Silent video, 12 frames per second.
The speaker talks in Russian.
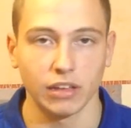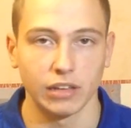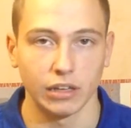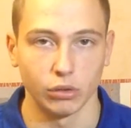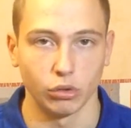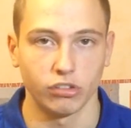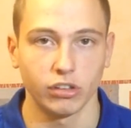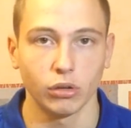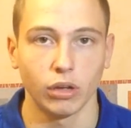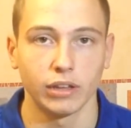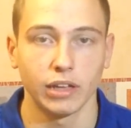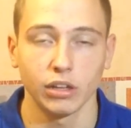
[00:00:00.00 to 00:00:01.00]
за данную
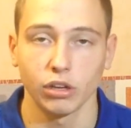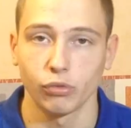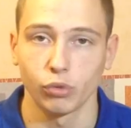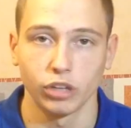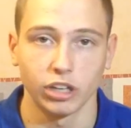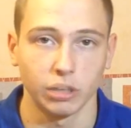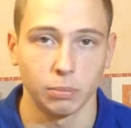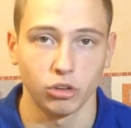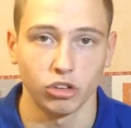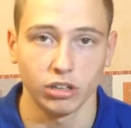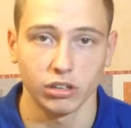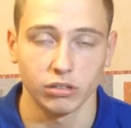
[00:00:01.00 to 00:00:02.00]
цену аналогов у данных
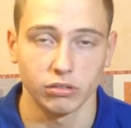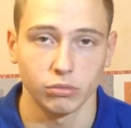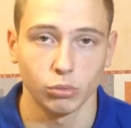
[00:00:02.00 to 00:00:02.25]
перчаток,